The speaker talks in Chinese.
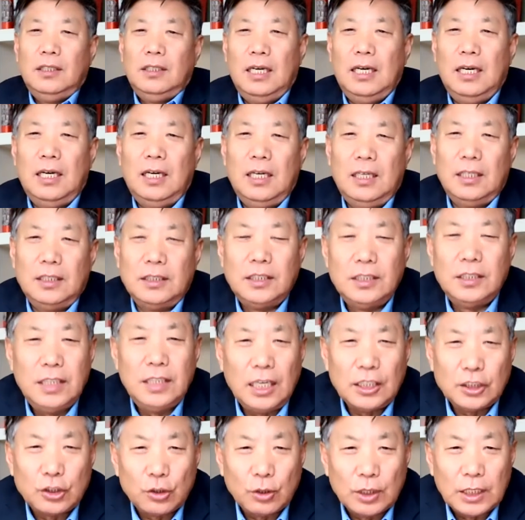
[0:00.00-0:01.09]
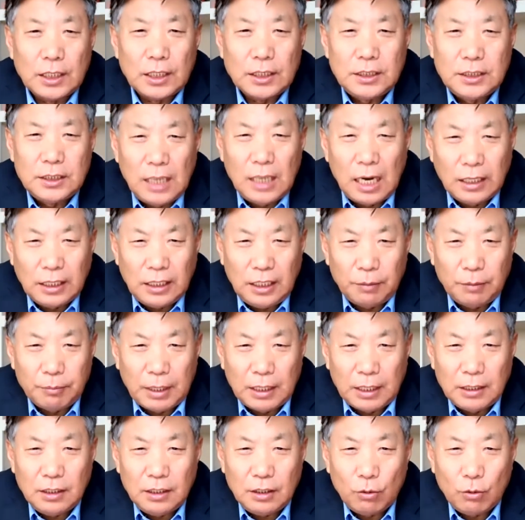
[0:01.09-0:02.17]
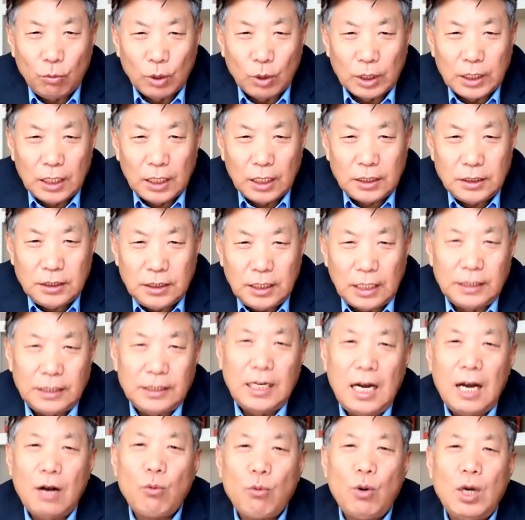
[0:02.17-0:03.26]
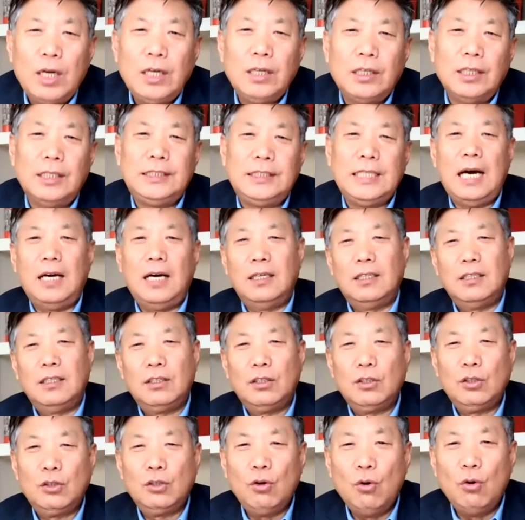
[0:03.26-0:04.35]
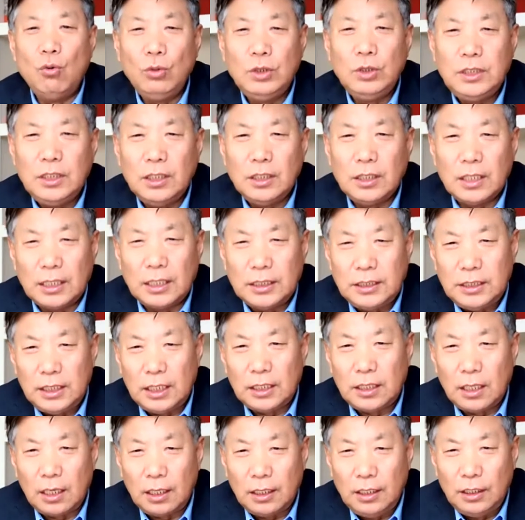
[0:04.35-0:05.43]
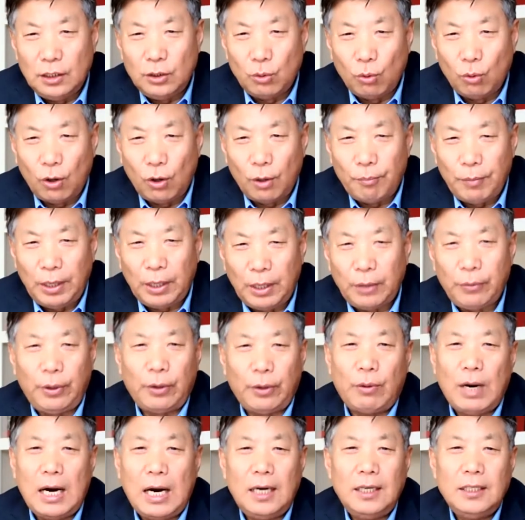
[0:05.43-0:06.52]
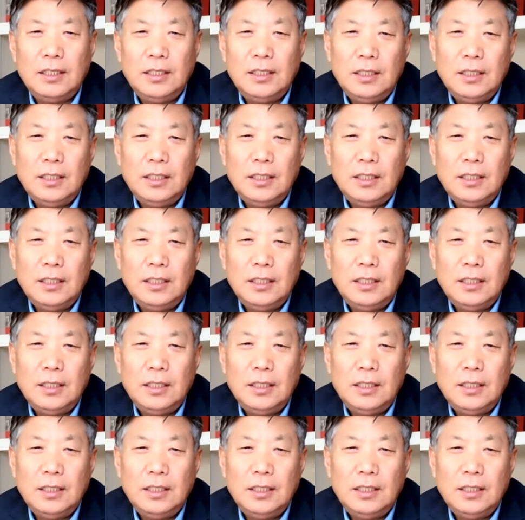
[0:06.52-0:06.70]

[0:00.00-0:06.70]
啊是这样说的：向你们，我的检察官阁下，恭敬的献上一朵玫瑰花，